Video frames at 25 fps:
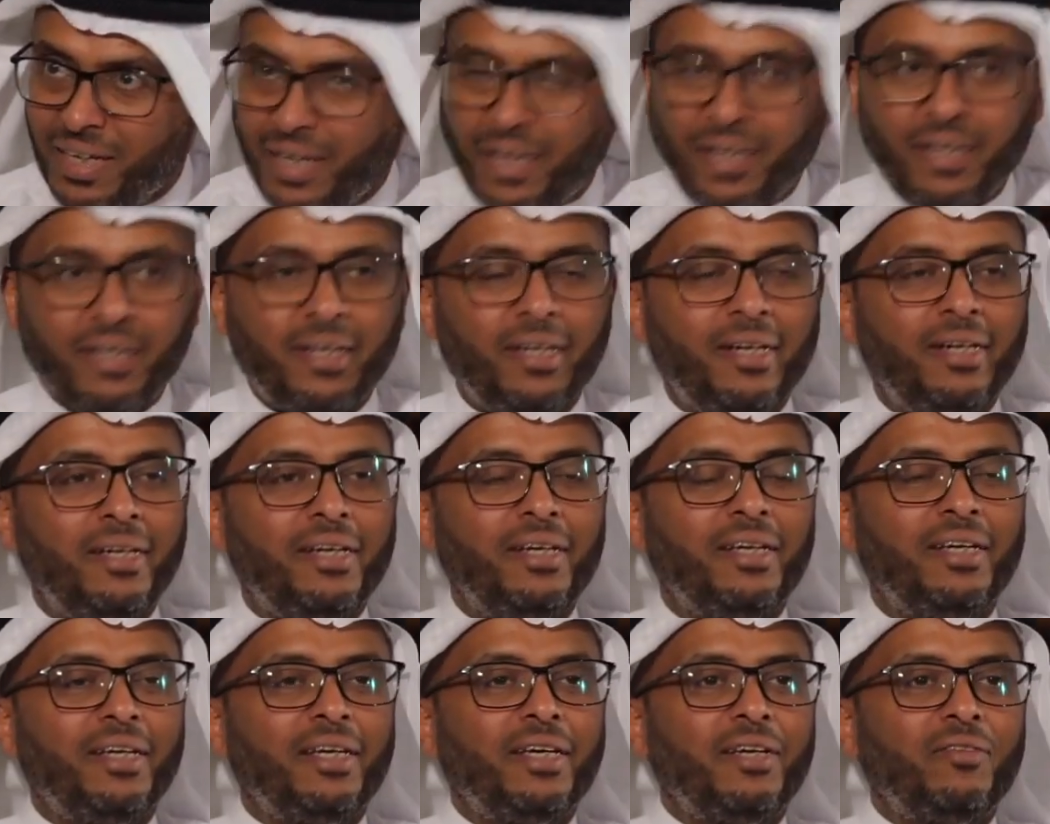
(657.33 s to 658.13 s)

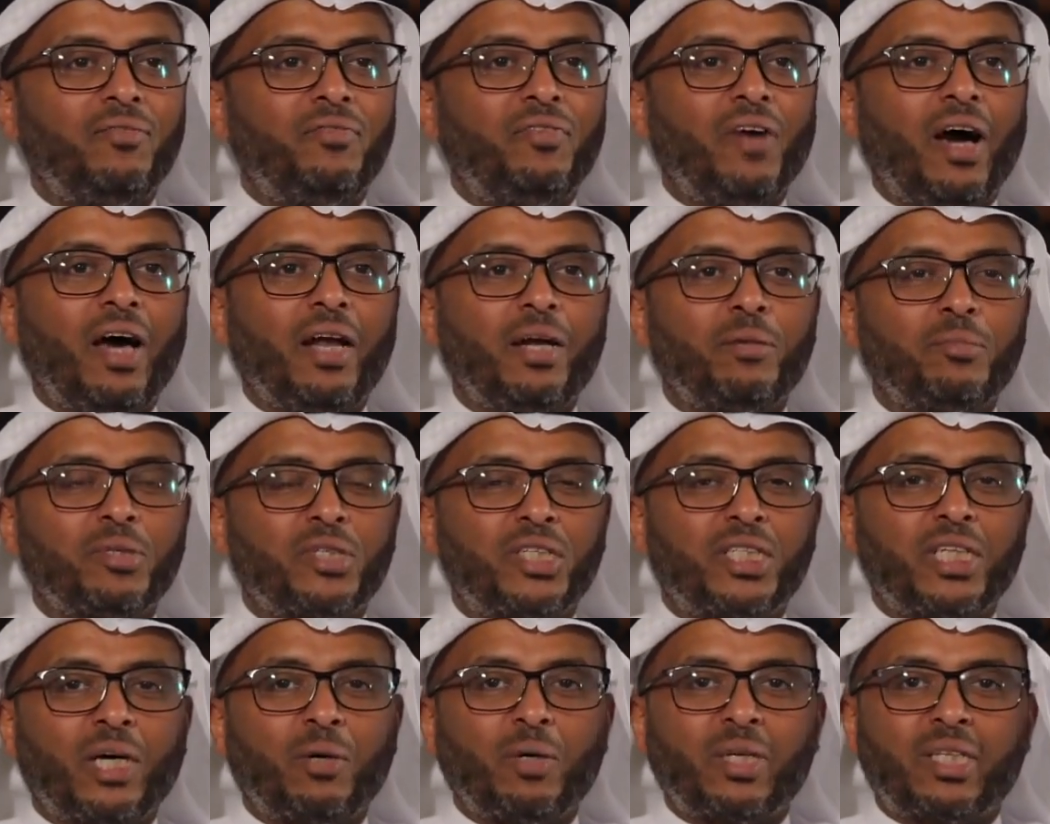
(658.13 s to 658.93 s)
اللي على
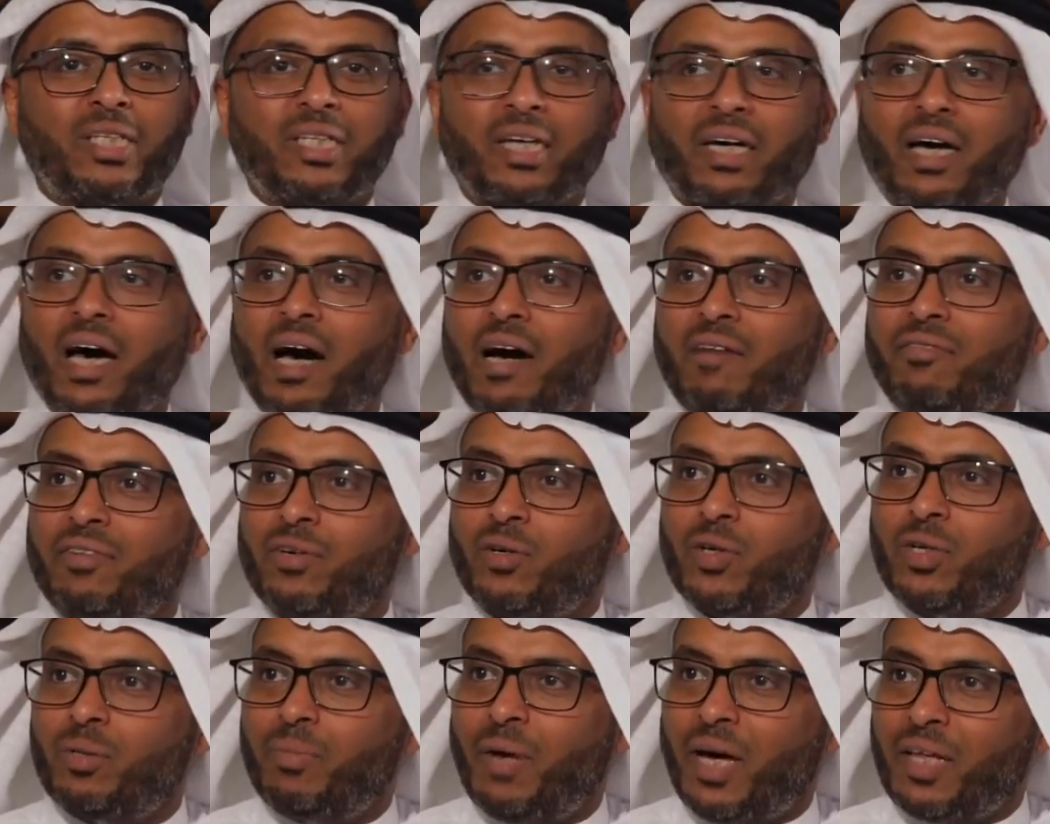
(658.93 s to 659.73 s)
مستوى الثقافه
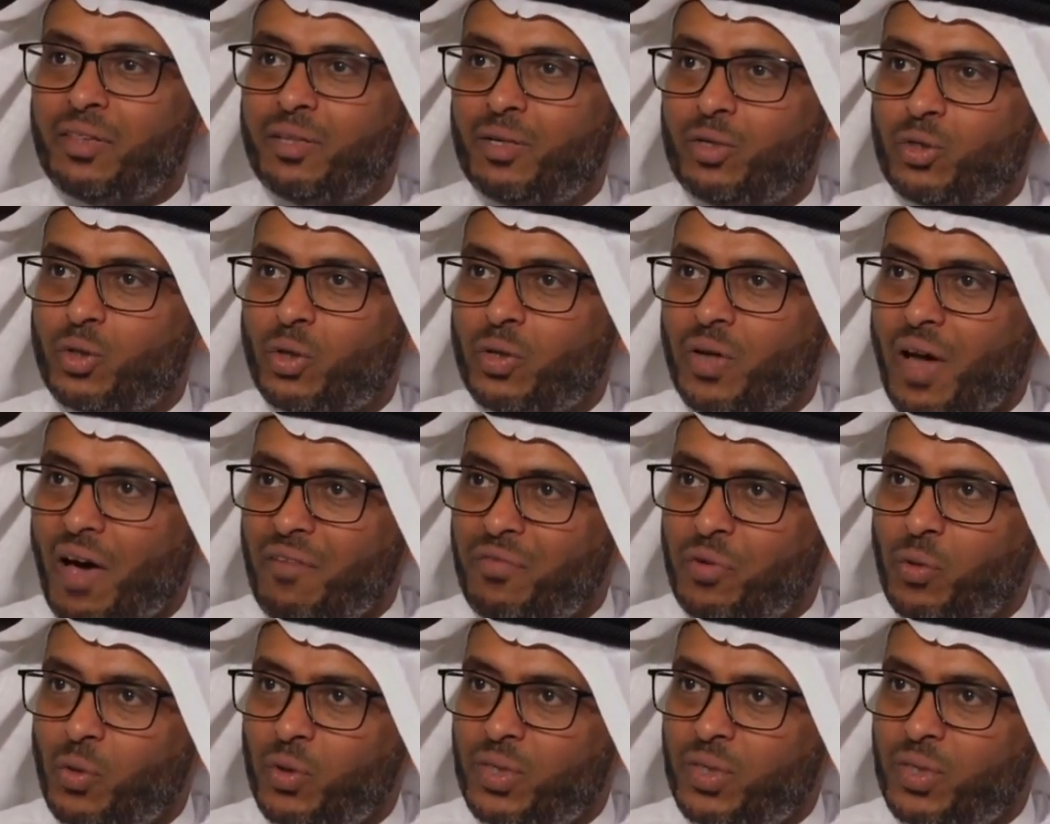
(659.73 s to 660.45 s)
والبحث الجغرافي